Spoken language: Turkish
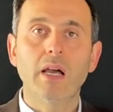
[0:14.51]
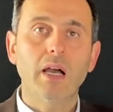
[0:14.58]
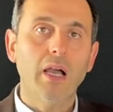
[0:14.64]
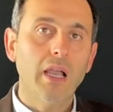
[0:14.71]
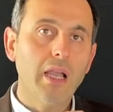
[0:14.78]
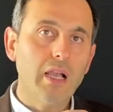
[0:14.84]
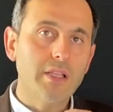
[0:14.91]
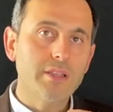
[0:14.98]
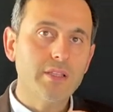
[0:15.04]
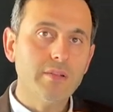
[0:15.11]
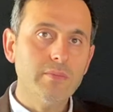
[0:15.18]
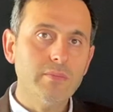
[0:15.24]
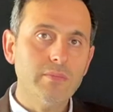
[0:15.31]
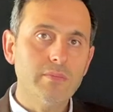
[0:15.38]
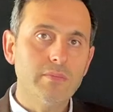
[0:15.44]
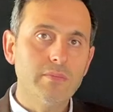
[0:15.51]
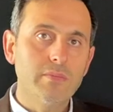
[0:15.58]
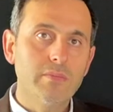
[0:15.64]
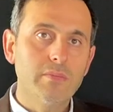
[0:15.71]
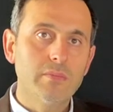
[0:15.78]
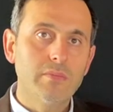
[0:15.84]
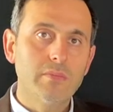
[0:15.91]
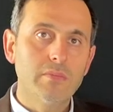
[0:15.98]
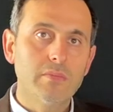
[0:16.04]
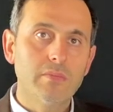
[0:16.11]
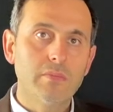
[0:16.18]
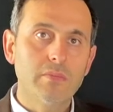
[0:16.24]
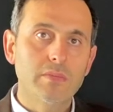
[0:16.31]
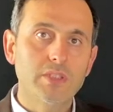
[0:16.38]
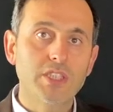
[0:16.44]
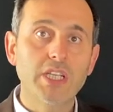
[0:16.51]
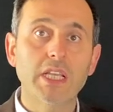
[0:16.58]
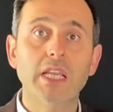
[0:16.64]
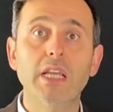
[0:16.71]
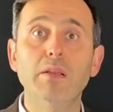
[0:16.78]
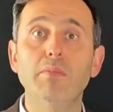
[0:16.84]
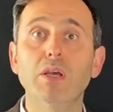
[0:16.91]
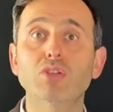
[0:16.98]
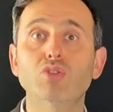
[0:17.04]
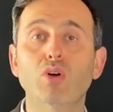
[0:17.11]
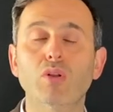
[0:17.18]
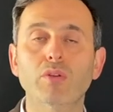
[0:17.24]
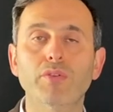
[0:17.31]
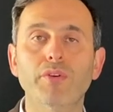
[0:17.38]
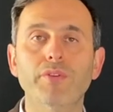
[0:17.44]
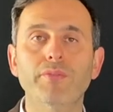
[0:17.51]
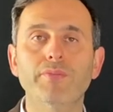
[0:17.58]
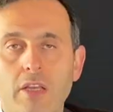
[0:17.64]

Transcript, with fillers: Hayatım çekilmez oldu.